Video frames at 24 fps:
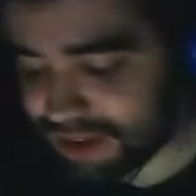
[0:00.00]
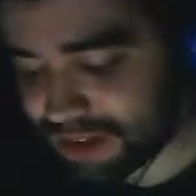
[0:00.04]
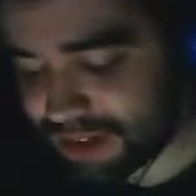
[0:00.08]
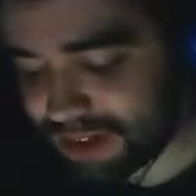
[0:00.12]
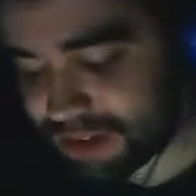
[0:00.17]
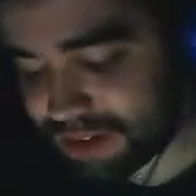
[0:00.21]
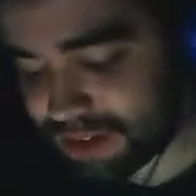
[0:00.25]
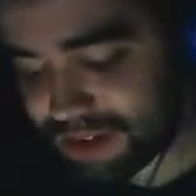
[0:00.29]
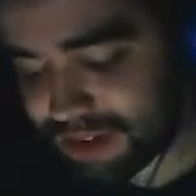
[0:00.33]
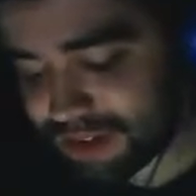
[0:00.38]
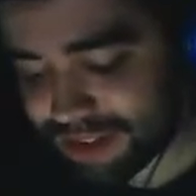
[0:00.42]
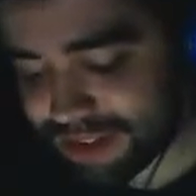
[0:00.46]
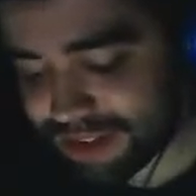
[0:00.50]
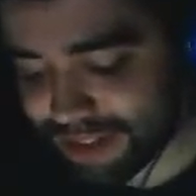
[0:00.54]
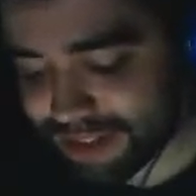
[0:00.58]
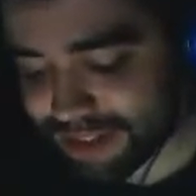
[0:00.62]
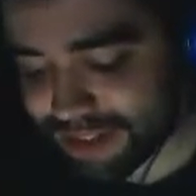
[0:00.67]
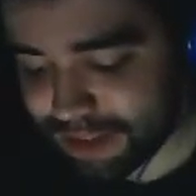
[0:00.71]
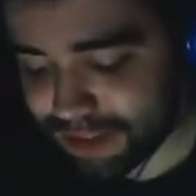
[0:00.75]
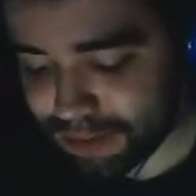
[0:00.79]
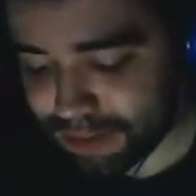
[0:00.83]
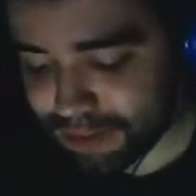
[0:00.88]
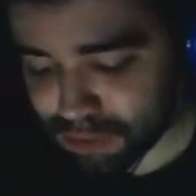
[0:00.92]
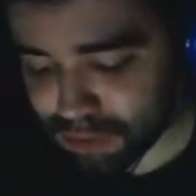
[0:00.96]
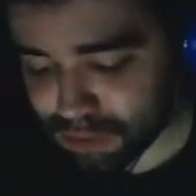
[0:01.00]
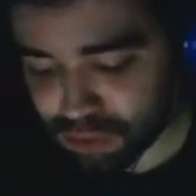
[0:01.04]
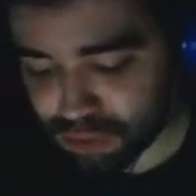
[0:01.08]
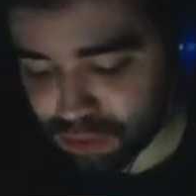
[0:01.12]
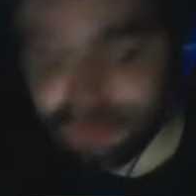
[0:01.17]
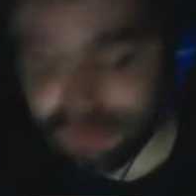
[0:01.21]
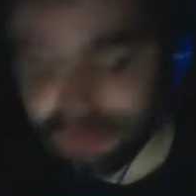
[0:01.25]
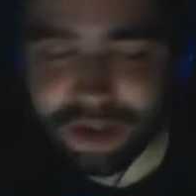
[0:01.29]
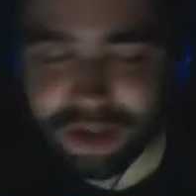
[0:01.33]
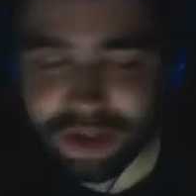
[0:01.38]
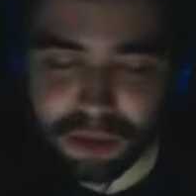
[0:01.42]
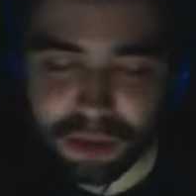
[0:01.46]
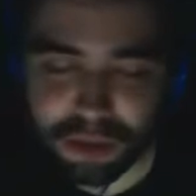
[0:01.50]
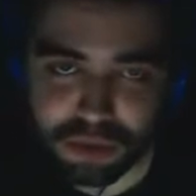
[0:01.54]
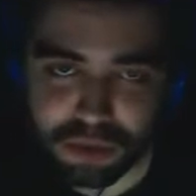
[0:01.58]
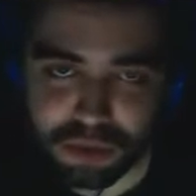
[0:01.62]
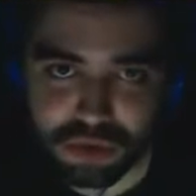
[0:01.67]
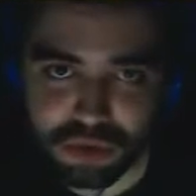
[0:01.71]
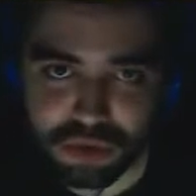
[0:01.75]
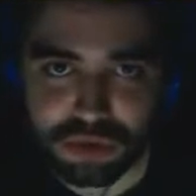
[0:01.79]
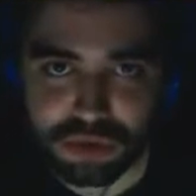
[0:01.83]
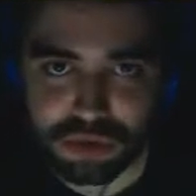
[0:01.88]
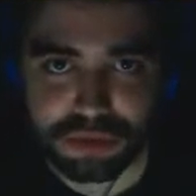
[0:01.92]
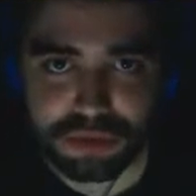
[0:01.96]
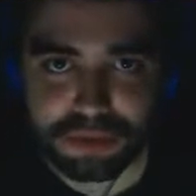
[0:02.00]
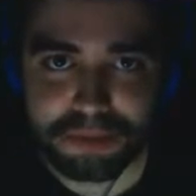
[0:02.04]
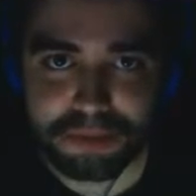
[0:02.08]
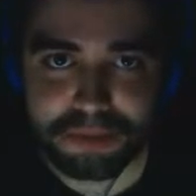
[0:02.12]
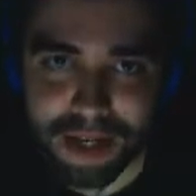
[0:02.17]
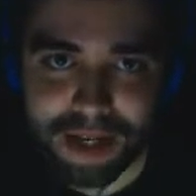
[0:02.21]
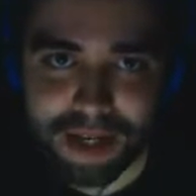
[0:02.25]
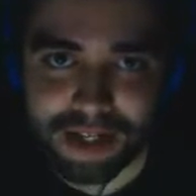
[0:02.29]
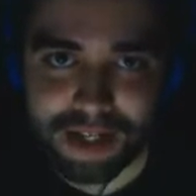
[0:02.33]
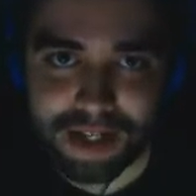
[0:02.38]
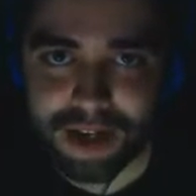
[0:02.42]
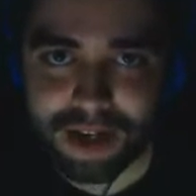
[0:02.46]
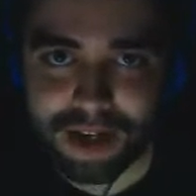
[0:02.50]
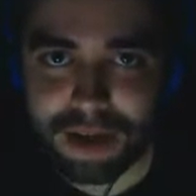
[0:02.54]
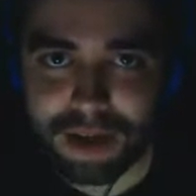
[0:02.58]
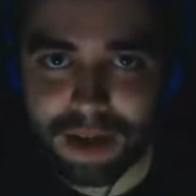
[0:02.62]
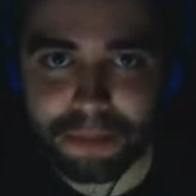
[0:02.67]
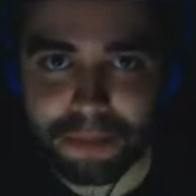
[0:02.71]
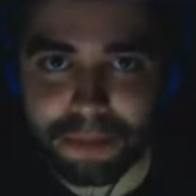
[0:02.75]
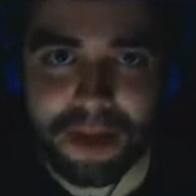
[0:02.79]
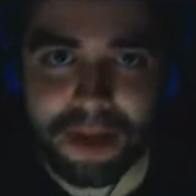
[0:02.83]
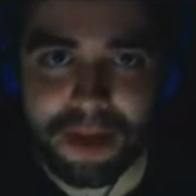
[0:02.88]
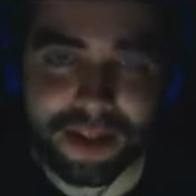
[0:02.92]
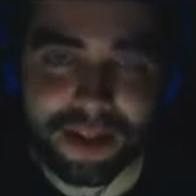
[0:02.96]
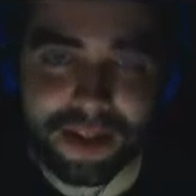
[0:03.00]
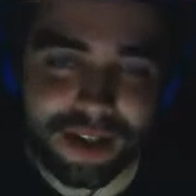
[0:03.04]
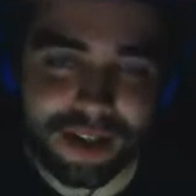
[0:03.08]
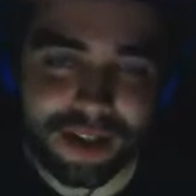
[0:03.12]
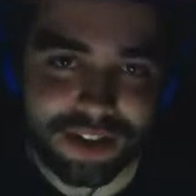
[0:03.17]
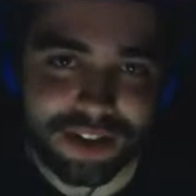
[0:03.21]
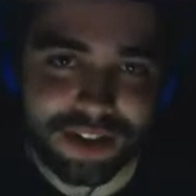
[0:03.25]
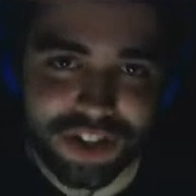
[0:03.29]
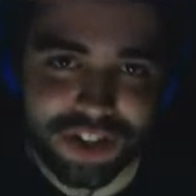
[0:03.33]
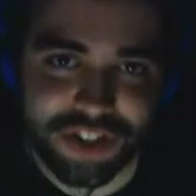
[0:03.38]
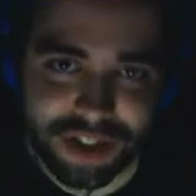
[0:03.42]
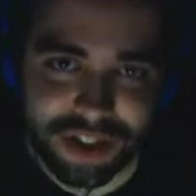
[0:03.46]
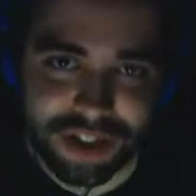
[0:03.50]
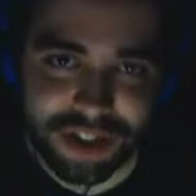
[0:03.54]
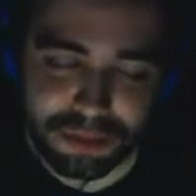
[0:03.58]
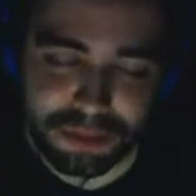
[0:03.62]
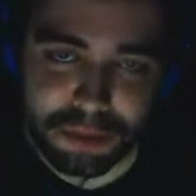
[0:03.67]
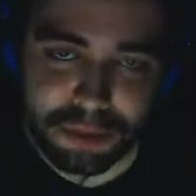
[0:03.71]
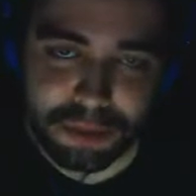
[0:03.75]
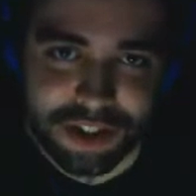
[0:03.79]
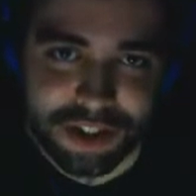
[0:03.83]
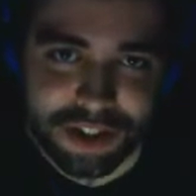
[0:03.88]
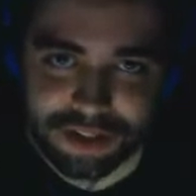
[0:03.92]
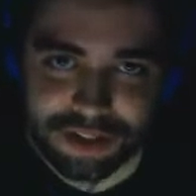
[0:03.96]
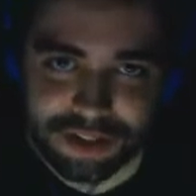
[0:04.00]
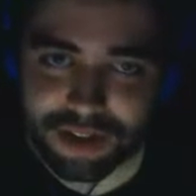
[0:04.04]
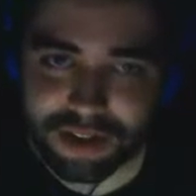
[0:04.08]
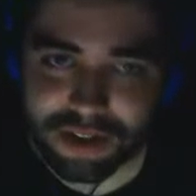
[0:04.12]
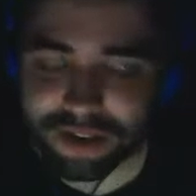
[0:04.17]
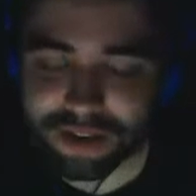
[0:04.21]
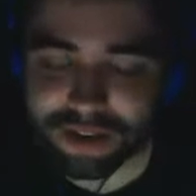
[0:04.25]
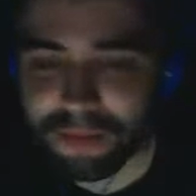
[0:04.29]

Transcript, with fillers: Sigmarus, Veramos, Bella, Bernard, Shannon bu beşli vardı.